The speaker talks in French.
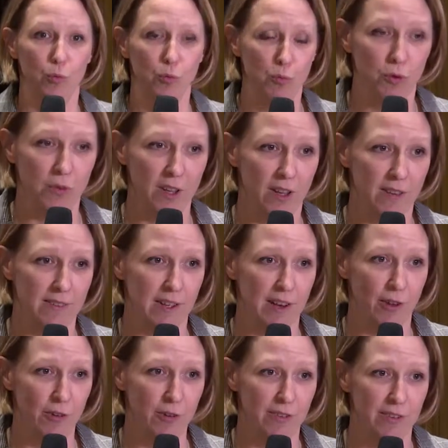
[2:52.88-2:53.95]
Tout le monde a un
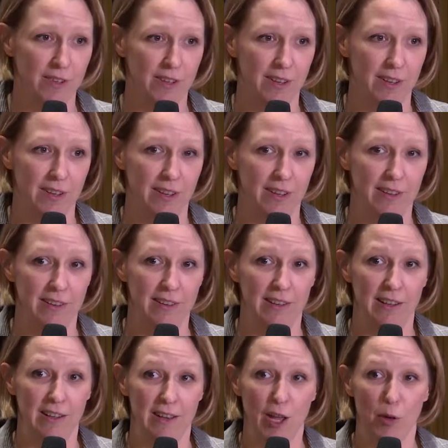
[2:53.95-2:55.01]
talent et
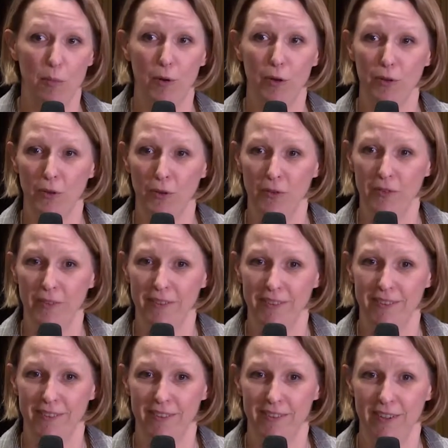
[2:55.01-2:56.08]
l'important,
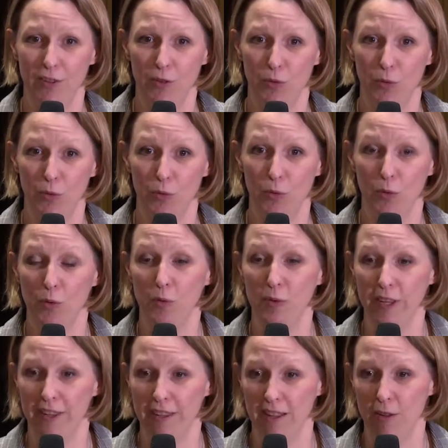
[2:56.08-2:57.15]
c'est de
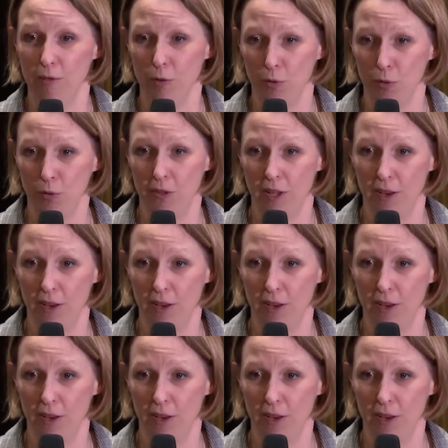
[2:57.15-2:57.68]
trouver quel est votre